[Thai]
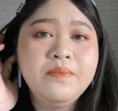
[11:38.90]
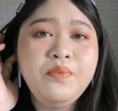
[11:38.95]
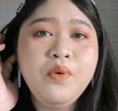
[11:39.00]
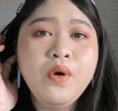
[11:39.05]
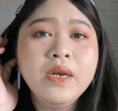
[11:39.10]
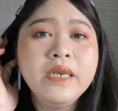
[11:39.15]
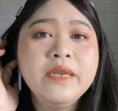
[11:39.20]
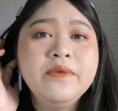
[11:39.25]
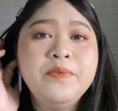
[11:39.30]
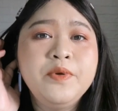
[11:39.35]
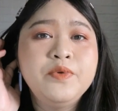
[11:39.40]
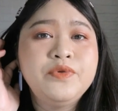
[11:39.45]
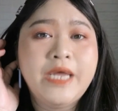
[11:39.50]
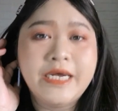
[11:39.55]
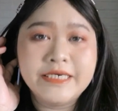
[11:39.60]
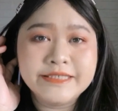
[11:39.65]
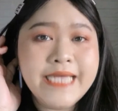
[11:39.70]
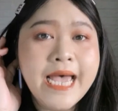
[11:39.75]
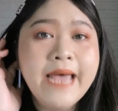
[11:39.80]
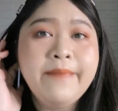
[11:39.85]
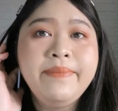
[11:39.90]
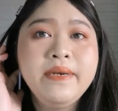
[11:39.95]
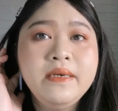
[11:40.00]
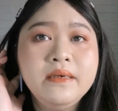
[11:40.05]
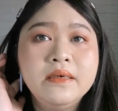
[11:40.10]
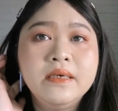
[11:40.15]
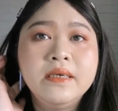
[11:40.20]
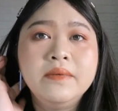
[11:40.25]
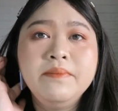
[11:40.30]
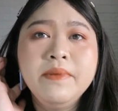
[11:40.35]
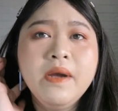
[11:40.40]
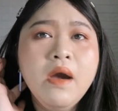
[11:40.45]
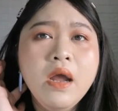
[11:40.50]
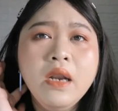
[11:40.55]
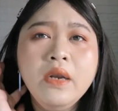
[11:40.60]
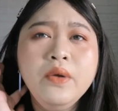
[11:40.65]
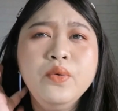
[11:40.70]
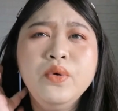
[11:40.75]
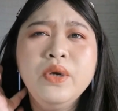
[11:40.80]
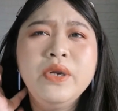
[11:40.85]
พวกรีวิวต่างชาติไปเลยไม่ค่
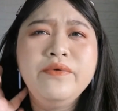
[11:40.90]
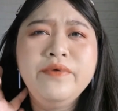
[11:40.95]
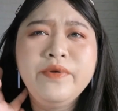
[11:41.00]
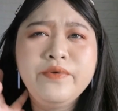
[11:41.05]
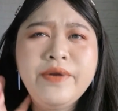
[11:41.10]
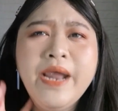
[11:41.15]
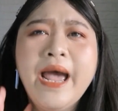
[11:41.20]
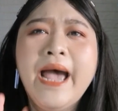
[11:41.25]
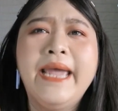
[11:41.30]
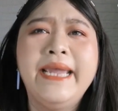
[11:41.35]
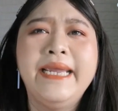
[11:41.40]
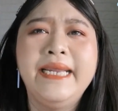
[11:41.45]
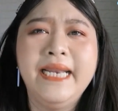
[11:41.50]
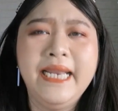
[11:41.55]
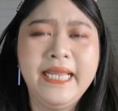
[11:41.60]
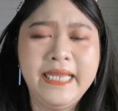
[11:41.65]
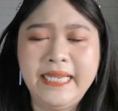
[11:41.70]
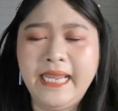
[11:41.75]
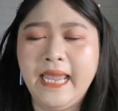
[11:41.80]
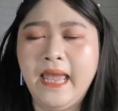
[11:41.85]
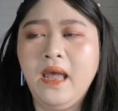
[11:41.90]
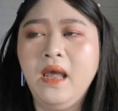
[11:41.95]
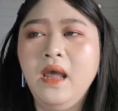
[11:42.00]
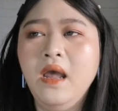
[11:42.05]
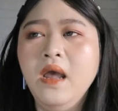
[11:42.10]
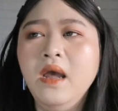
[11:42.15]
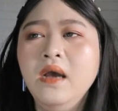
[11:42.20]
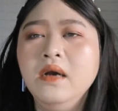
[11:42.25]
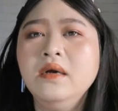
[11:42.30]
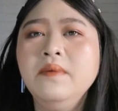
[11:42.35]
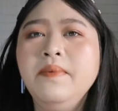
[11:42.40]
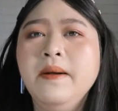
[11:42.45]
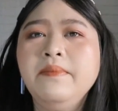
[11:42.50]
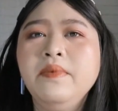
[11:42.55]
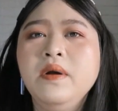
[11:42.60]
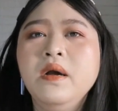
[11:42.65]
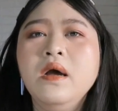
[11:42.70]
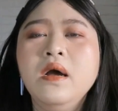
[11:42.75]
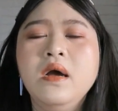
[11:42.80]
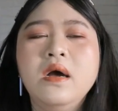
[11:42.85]
อยดูรีวิวไทยอะไรเงี้ยคือปา
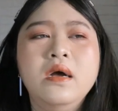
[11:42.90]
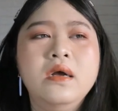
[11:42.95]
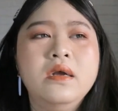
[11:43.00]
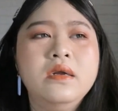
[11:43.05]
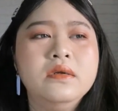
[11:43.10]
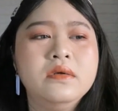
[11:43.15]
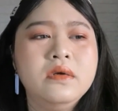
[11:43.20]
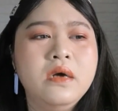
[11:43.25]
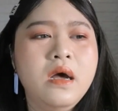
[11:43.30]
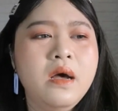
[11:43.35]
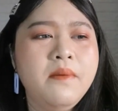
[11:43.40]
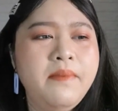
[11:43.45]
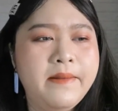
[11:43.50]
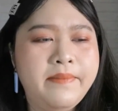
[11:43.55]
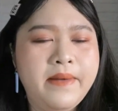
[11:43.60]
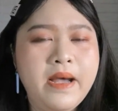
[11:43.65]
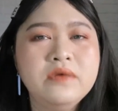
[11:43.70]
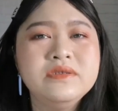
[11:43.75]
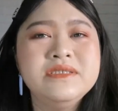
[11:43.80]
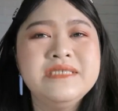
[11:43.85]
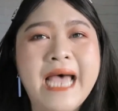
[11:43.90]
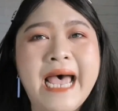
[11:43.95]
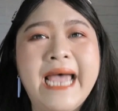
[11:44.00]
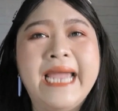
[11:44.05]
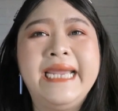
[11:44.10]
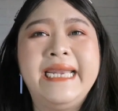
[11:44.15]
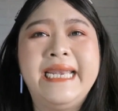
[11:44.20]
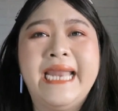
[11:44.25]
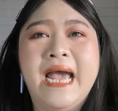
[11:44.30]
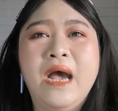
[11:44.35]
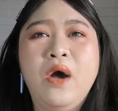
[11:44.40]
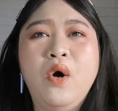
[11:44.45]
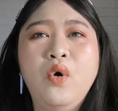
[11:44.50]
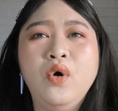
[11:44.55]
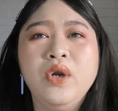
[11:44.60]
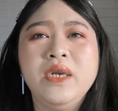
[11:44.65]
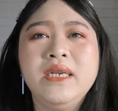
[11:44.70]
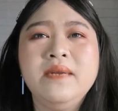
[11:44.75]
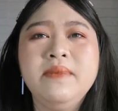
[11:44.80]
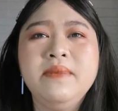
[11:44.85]
มก็แบบเข้าใจนะค
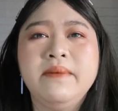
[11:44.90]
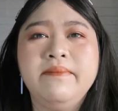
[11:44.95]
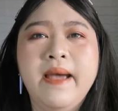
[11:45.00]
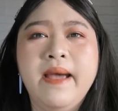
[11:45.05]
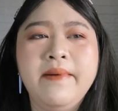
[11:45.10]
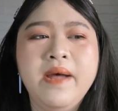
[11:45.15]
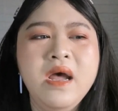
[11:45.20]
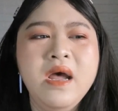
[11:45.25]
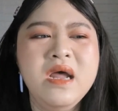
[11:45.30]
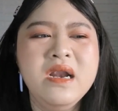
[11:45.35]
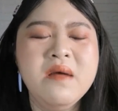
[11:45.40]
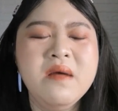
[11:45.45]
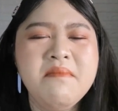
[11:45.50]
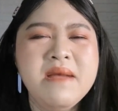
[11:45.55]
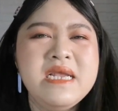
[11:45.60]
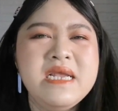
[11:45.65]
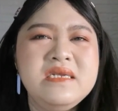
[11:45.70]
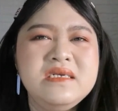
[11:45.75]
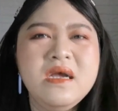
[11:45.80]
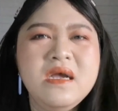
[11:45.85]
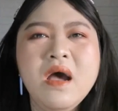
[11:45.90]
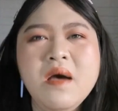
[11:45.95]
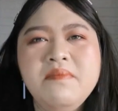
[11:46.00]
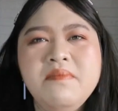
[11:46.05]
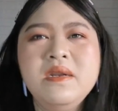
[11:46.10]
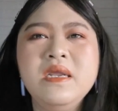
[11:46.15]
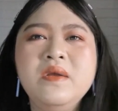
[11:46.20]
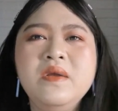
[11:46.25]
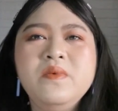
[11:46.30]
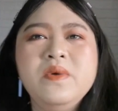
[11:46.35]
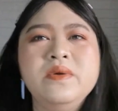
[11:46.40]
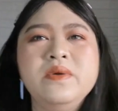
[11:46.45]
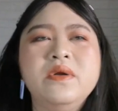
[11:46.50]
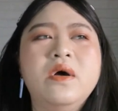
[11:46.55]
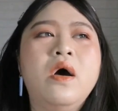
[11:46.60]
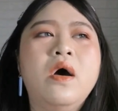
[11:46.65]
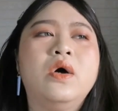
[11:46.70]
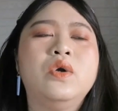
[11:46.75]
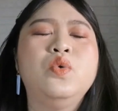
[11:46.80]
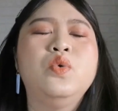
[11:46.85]
นที่เหมือนแบบทำไมชอบรีวิว
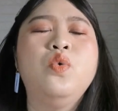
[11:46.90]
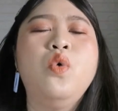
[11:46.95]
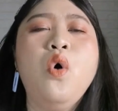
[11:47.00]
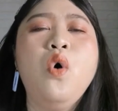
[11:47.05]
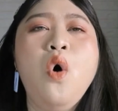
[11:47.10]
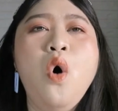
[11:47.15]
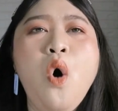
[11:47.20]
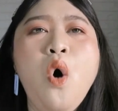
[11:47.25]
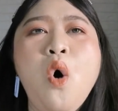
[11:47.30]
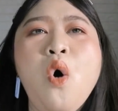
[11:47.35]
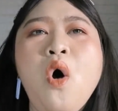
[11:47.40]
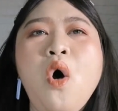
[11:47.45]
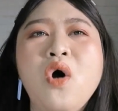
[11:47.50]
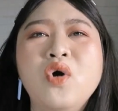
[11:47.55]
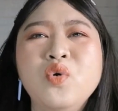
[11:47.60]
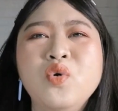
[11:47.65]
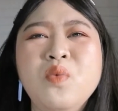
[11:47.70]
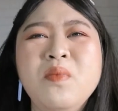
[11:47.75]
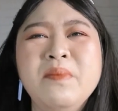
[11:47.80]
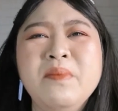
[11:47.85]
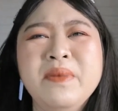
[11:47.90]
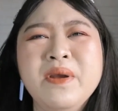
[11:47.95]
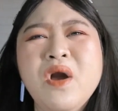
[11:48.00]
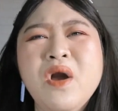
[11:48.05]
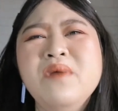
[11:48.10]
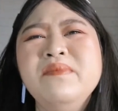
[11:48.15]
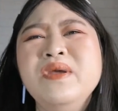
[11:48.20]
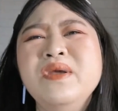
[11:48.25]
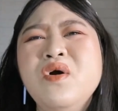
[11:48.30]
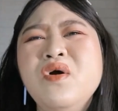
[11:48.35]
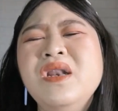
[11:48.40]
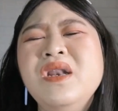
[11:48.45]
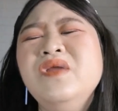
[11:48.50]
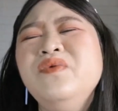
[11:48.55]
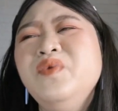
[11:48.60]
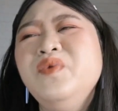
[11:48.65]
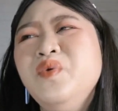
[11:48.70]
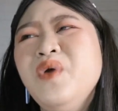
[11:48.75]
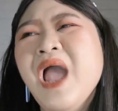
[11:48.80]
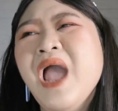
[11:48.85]
แต่ของถูกโอ้ของถูกมันไม่ค่อยมีคน
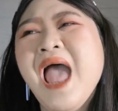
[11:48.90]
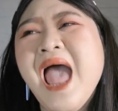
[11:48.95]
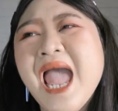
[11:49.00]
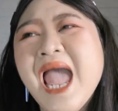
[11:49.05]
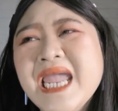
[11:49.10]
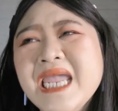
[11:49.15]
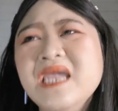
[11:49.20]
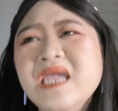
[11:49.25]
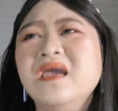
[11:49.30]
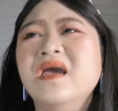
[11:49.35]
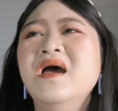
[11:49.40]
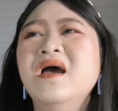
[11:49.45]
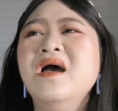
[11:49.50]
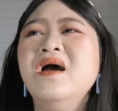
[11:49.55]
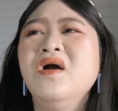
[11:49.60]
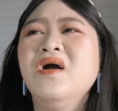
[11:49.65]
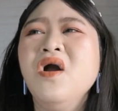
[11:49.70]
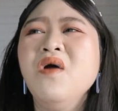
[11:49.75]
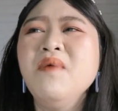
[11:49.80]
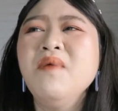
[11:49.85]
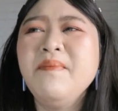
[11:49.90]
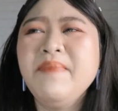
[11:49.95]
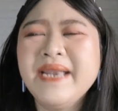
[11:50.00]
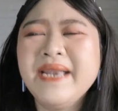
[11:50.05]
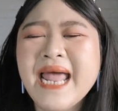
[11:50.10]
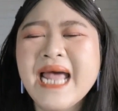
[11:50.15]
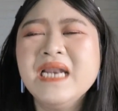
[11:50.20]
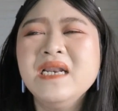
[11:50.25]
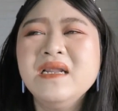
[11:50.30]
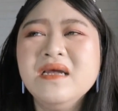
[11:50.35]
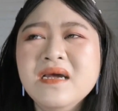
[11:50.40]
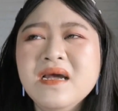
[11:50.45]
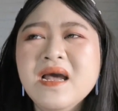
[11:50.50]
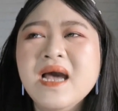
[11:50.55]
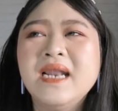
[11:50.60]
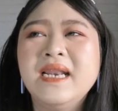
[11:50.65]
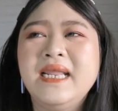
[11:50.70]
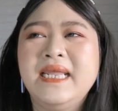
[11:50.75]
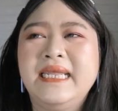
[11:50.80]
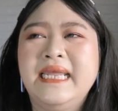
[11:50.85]
รีวิวไงก็มาเป็นทางเลื
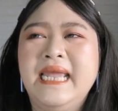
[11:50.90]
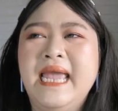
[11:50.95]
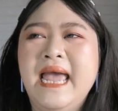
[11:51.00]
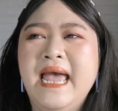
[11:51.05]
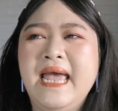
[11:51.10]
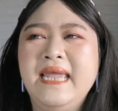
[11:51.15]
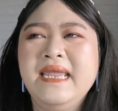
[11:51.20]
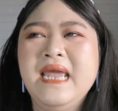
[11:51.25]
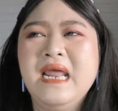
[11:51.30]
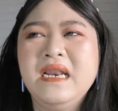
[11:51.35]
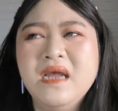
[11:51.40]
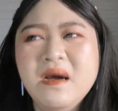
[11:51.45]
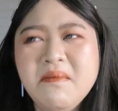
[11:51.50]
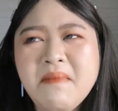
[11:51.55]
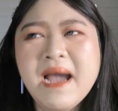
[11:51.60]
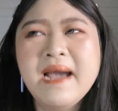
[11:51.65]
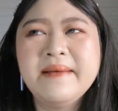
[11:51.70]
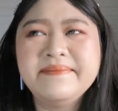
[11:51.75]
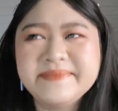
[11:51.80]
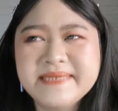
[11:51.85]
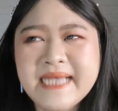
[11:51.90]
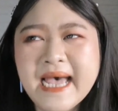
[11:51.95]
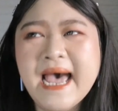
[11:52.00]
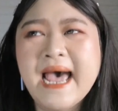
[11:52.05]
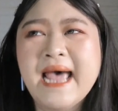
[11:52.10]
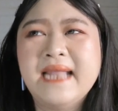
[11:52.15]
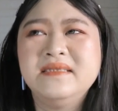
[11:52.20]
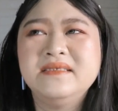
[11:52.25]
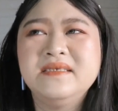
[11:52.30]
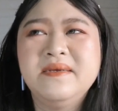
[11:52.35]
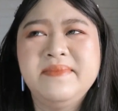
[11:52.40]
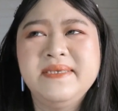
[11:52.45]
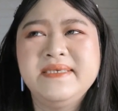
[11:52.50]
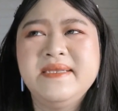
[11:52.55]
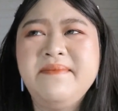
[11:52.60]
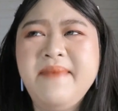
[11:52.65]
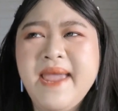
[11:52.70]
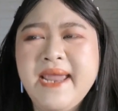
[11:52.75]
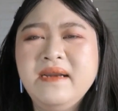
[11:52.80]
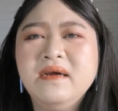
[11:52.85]
อกอะไรเงี้ยอย่าเรื่องมากกับฉันไม่
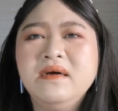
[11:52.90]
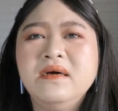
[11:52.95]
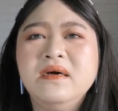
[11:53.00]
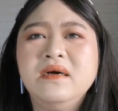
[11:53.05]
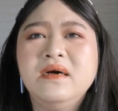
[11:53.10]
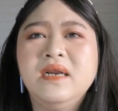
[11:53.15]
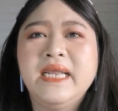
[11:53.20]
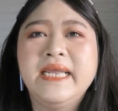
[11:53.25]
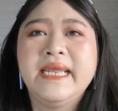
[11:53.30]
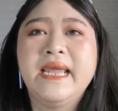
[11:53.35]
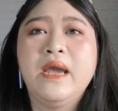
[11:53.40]
ใช่แม่เธออะไร